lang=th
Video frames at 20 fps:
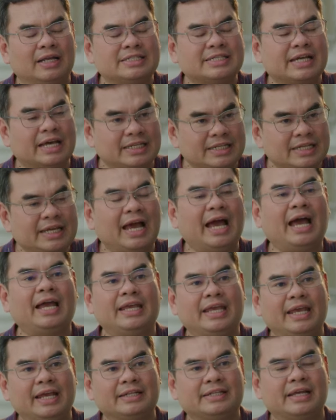รัชกาลที่
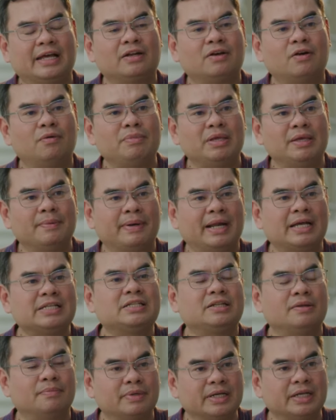5 เองท่านก็มีพระรา
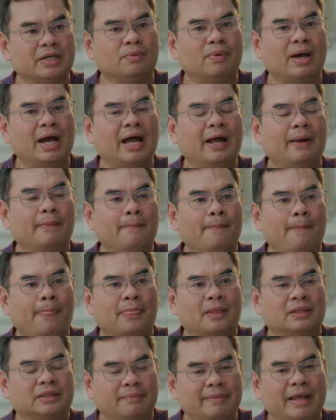ชดำริว่า
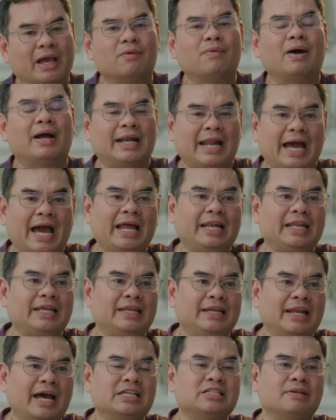ตำแหน่งวังหน้า
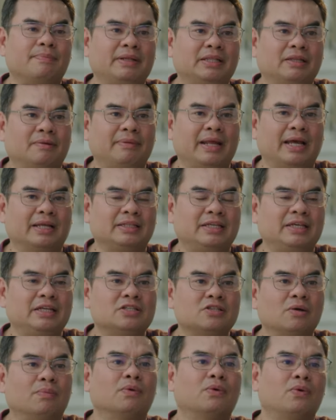นี้น่าจะเป็นตำแหน่งที่
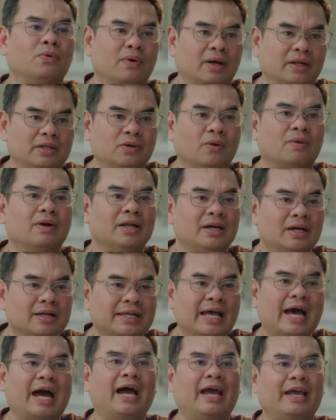สมควรยกเลิก
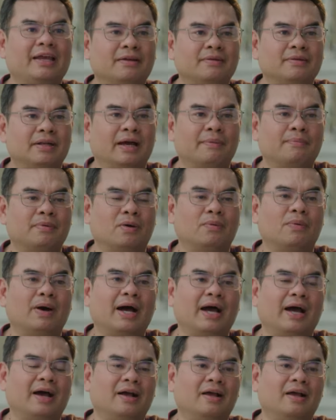ได้นะเพราะว่า